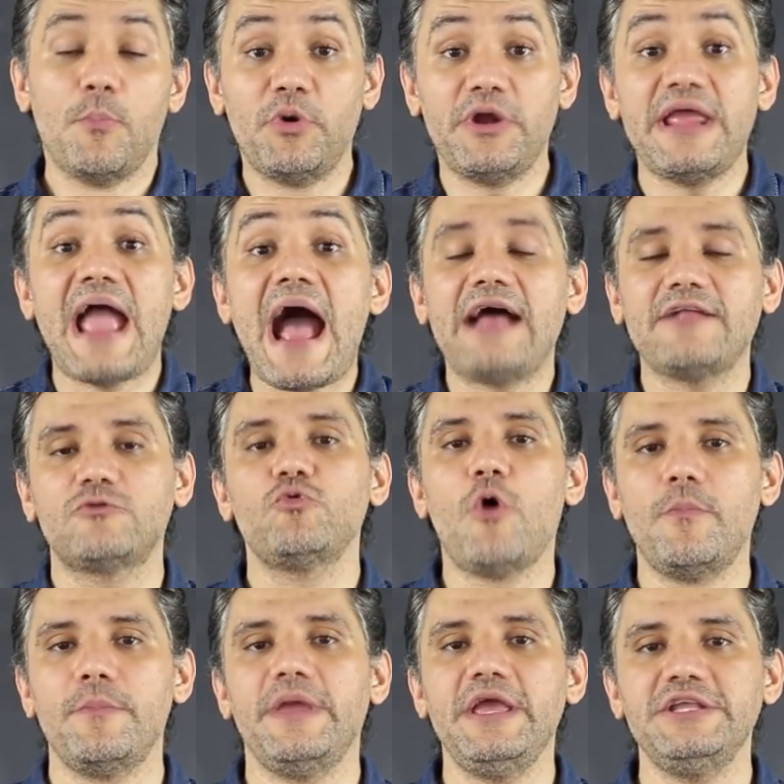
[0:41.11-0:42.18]
Porém,
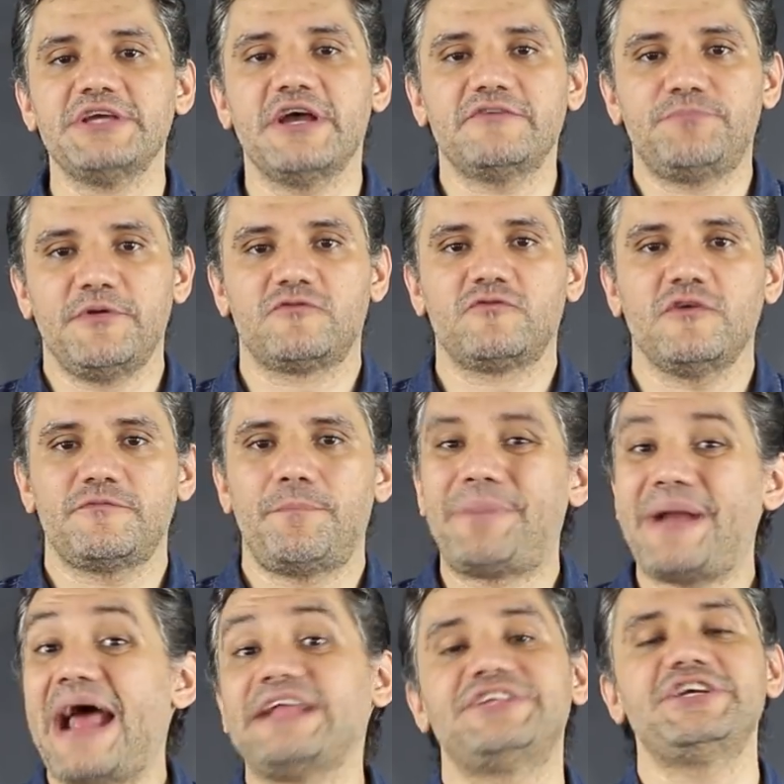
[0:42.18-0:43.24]
atualmente as pessoas
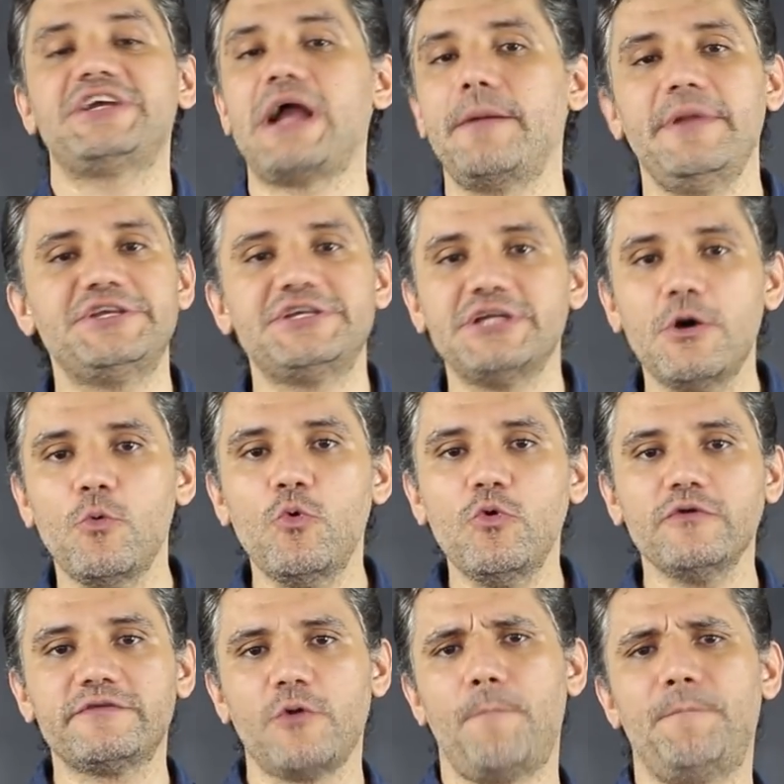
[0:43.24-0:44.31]
praticamente não
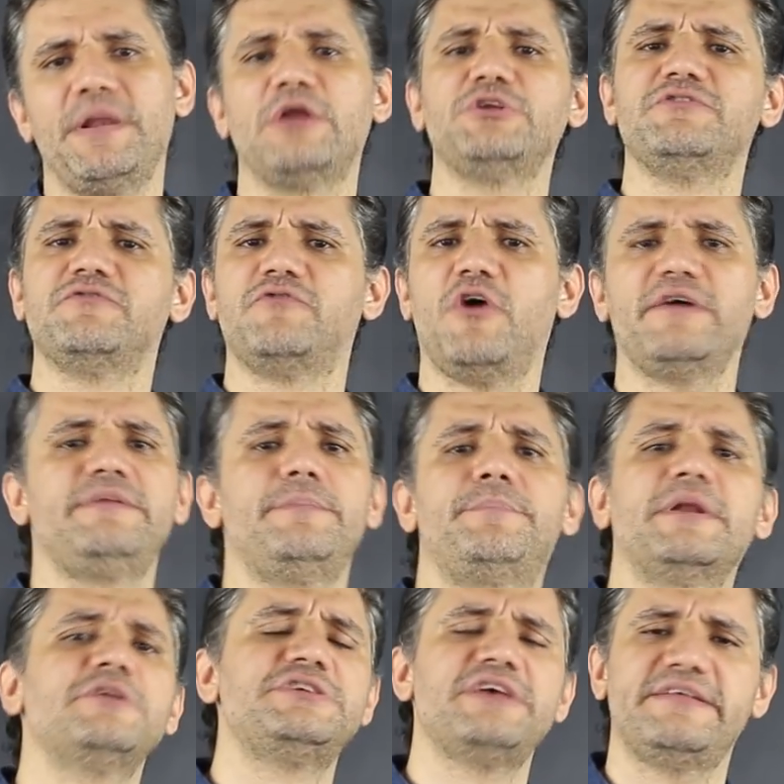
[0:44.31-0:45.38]
usam plano de voz e
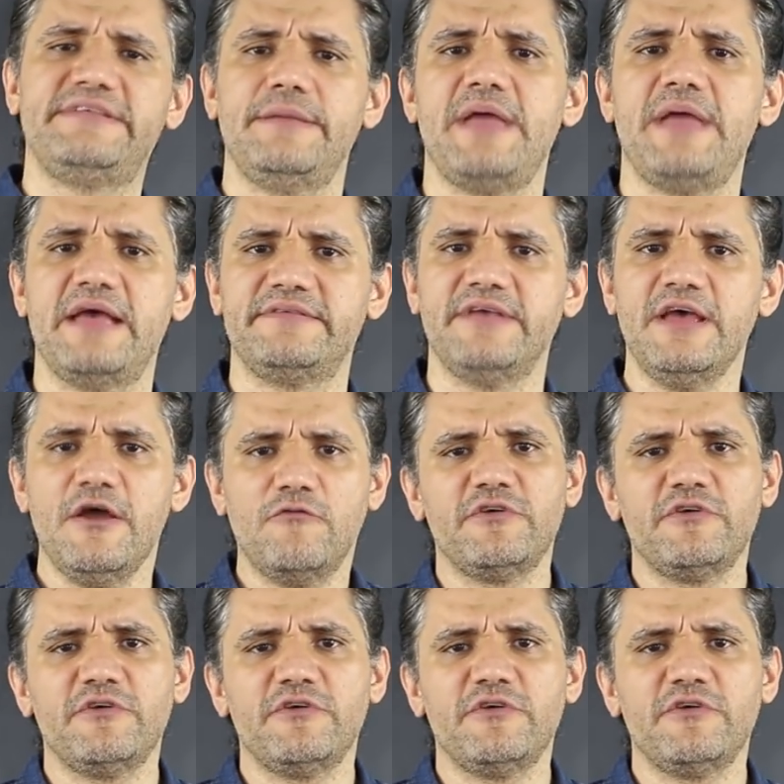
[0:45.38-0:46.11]
plano de SMS.